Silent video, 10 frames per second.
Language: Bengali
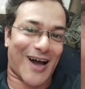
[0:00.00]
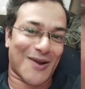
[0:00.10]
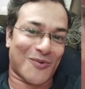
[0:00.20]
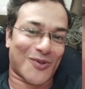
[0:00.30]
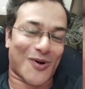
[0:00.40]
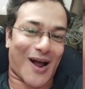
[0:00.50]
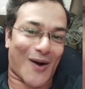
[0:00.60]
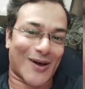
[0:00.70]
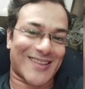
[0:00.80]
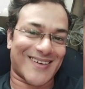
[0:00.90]
গালমন্দ
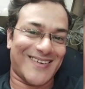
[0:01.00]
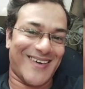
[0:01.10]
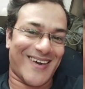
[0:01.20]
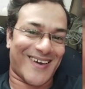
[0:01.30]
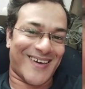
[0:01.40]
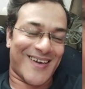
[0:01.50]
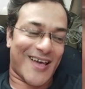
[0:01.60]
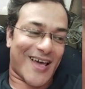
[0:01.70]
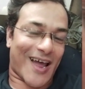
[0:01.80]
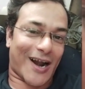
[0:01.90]
খাওয়াতে গিয়ে
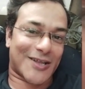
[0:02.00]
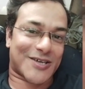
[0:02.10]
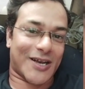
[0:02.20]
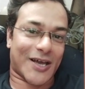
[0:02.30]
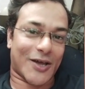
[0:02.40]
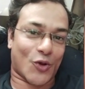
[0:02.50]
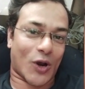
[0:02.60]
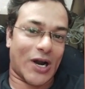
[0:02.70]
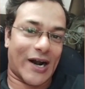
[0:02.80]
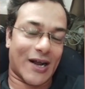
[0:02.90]
একটা ছেলেকে
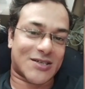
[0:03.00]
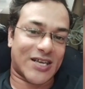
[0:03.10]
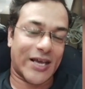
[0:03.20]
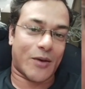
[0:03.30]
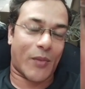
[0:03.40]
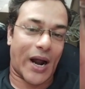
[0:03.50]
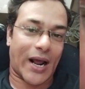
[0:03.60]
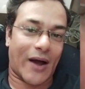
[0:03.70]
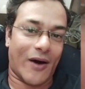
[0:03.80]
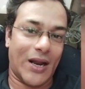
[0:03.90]
দলের একটা ছেলেকে মার
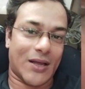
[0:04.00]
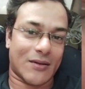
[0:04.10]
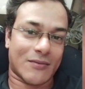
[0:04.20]
খাওয়ালেন